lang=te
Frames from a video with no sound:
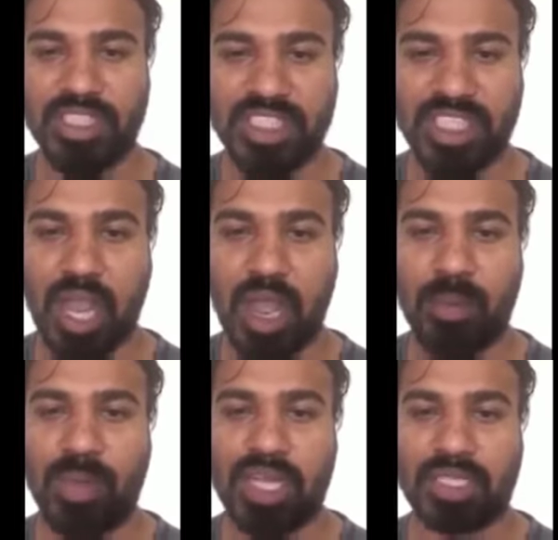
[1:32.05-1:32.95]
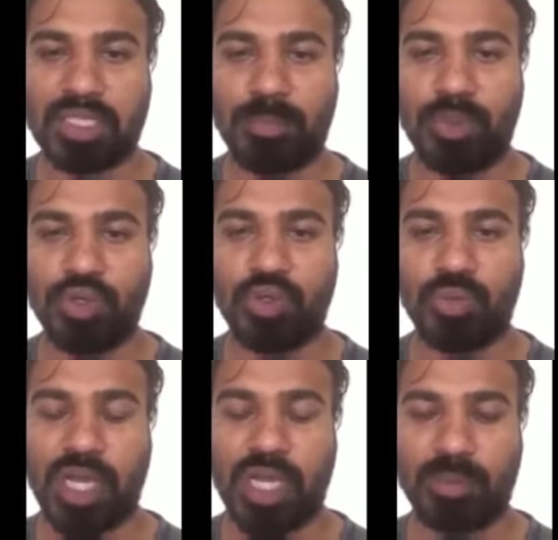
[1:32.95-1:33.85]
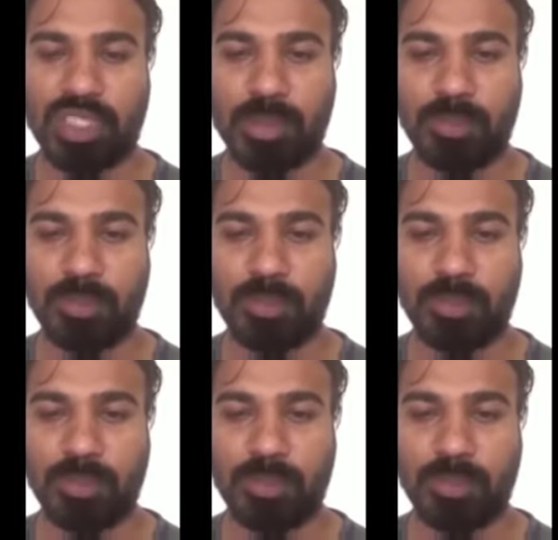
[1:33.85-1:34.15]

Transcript: నిజంగా మాట తప్పును మడమ